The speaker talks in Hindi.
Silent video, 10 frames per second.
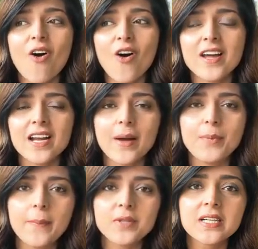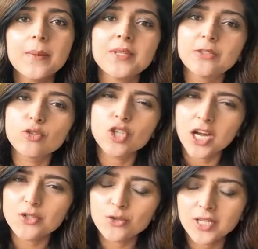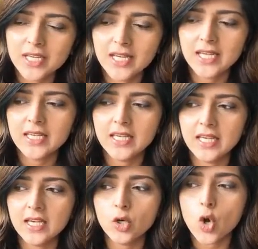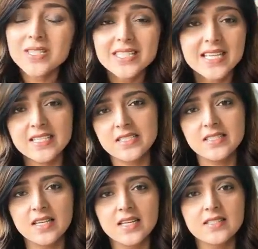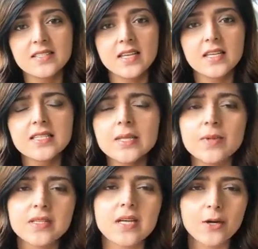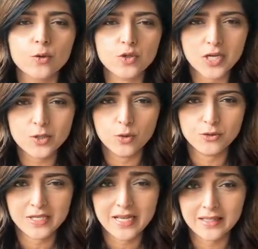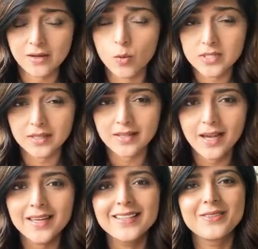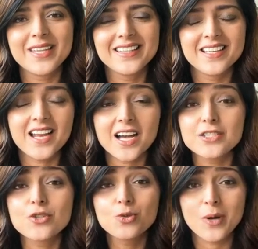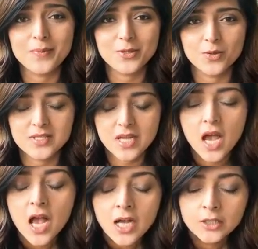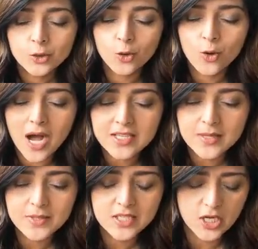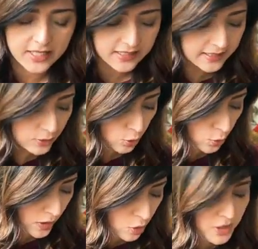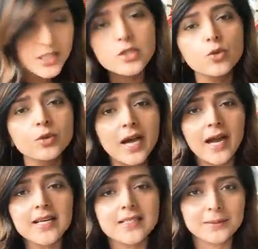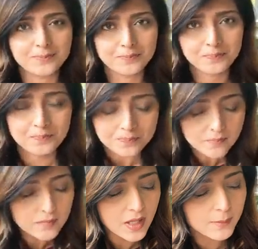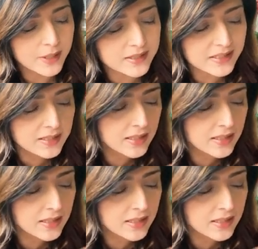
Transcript: और अब तक हम ये तो जान चुके हैं कि कौन सी ऐसी चीज़ें हैं जिससे किसी भी इंसान को स्ट्रेस हो सकता हो सकता है इन इन द लास्ट टू एपिसोड्स तो आज हम ये जानेंगे तो अकॉर्डिंग टू दैट अमेरिकन